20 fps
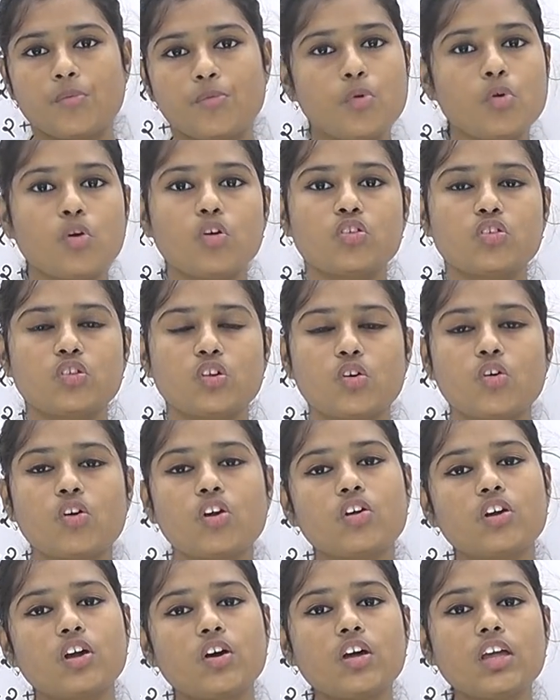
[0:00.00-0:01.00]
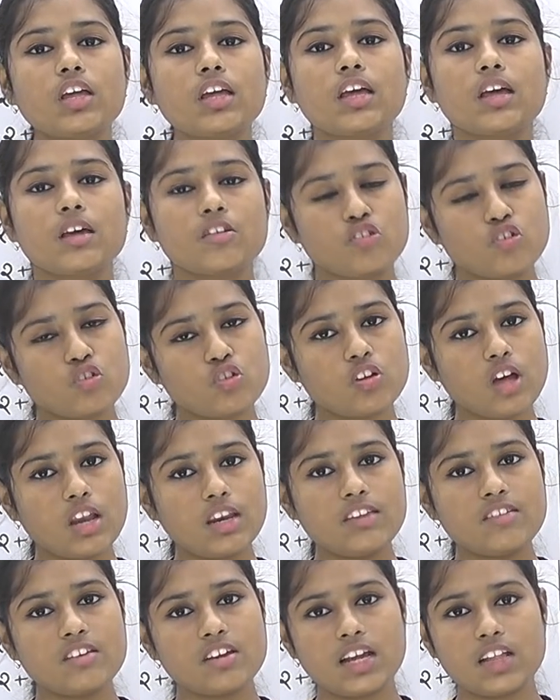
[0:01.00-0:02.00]
মুখস্থ করেও নয় শুধু
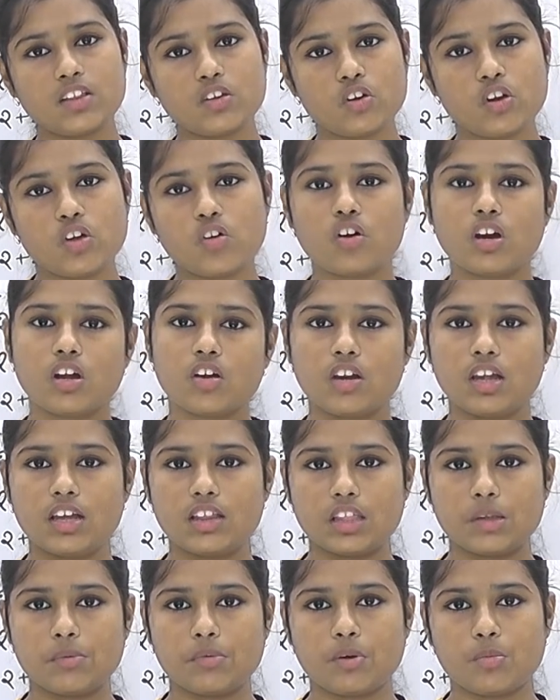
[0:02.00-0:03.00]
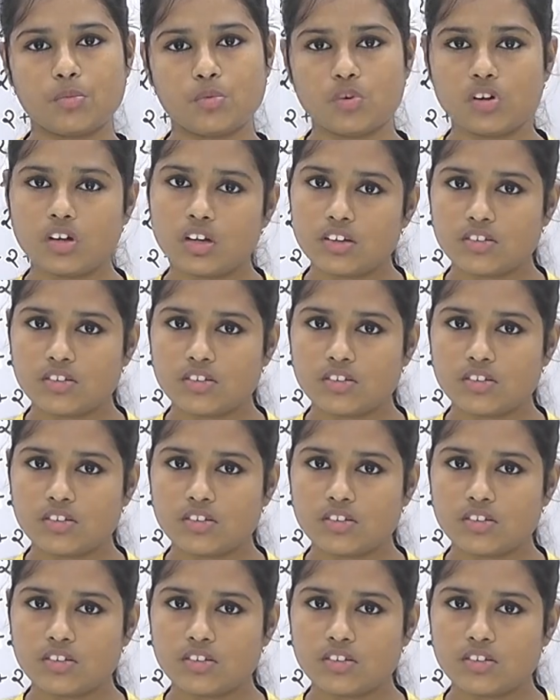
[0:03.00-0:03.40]
নিজেরাই তৈরি করে লিখতে পারবো